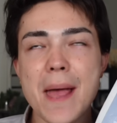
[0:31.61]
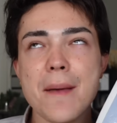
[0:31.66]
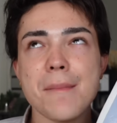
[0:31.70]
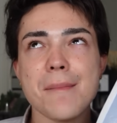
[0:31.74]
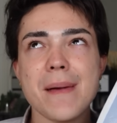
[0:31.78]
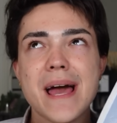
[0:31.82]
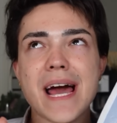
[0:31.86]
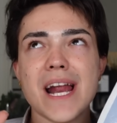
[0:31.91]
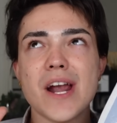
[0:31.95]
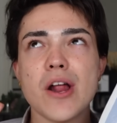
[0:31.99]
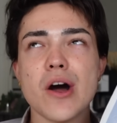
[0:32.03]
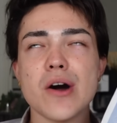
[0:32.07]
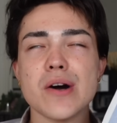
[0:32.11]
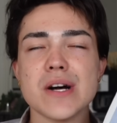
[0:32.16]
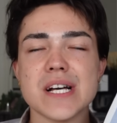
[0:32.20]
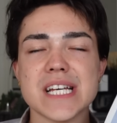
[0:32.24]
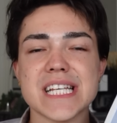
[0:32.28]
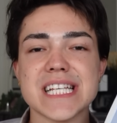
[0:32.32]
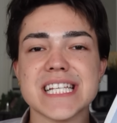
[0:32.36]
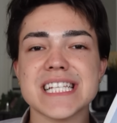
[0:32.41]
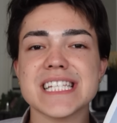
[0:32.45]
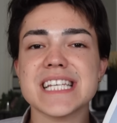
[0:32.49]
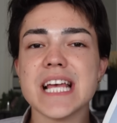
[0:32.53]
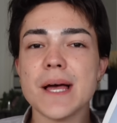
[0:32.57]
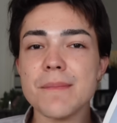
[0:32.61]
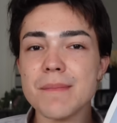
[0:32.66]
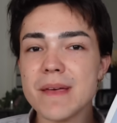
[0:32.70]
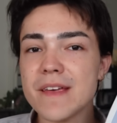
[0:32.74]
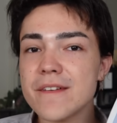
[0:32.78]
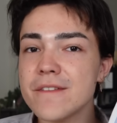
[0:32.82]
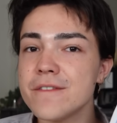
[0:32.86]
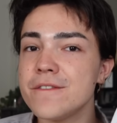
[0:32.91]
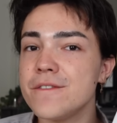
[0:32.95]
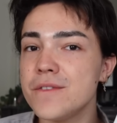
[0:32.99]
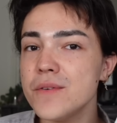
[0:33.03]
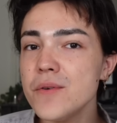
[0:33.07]
mais alors jamais
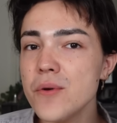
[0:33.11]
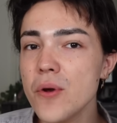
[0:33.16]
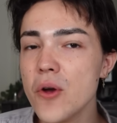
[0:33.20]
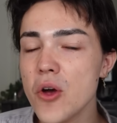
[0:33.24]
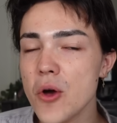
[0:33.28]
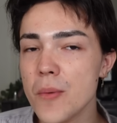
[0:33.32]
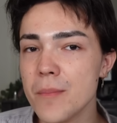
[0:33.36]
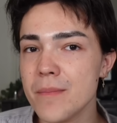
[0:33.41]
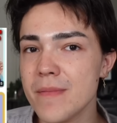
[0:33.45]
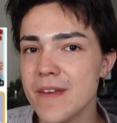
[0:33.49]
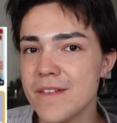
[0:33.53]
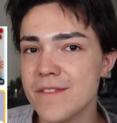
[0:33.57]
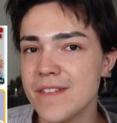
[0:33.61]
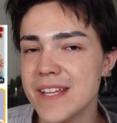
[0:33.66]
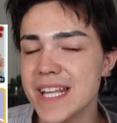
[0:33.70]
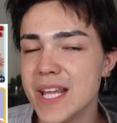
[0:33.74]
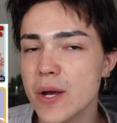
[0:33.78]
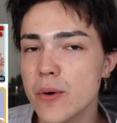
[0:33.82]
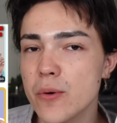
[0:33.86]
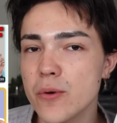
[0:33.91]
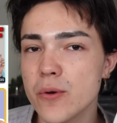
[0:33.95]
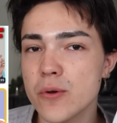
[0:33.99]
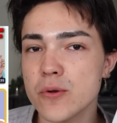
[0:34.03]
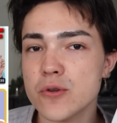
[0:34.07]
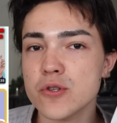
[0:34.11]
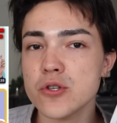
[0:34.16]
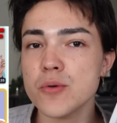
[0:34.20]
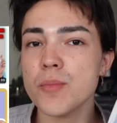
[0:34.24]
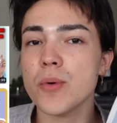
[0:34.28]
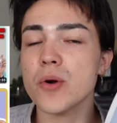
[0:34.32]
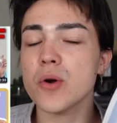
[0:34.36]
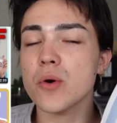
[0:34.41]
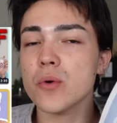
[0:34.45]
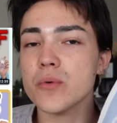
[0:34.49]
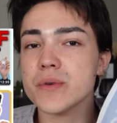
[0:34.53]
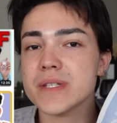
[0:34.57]
vu mes vidéos YouTube
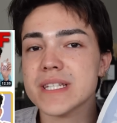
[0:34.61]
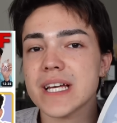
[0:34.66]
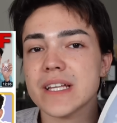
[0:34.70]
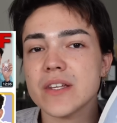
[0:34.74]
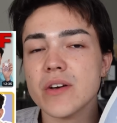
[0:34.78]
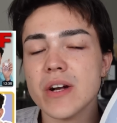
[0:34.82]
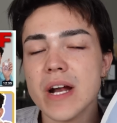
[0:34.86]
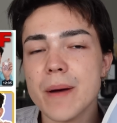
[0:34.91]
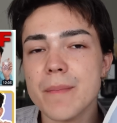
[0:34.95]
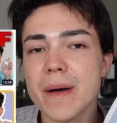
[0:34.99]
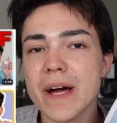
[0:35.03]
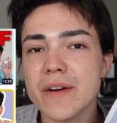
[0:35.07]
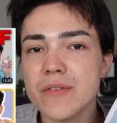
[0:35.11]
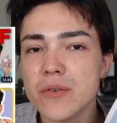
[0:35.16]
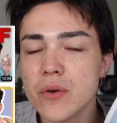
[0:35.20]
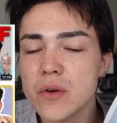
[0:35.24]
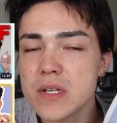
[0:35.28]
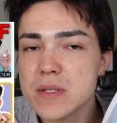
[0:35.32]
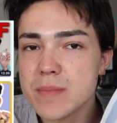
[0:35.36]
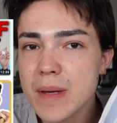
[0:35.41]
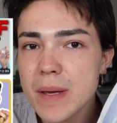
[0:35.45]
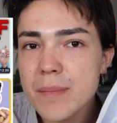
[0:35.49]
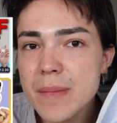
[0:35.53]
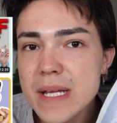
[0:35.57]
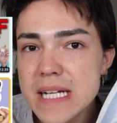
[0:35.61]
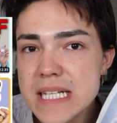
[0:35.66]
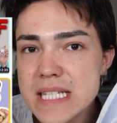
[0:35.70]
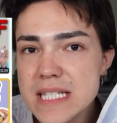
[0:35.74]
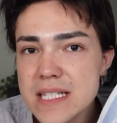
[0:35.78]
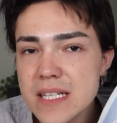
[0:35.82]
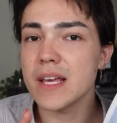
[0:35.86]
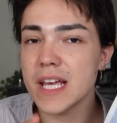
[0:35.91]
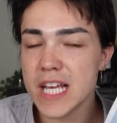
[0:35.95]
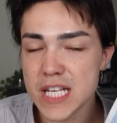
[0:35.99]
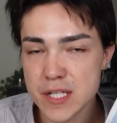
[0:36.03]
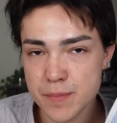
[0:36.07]
concernant la marque Florence by
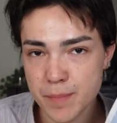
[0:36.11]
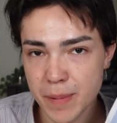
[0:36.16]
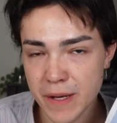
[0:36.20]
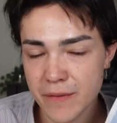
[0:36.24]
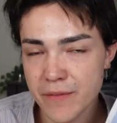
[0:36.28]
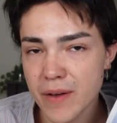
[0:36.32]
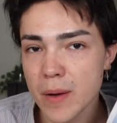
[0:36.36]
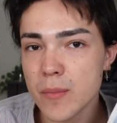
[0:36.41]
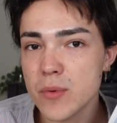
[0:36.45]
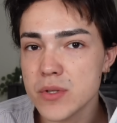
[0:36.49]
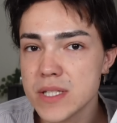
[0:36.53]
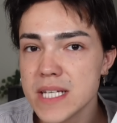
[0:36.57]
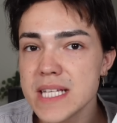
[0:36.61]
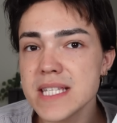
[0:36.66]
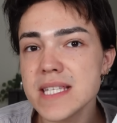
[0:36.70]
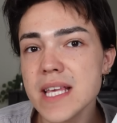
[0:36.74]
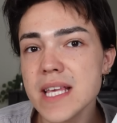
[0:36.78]
Mills. Et je préfère me dire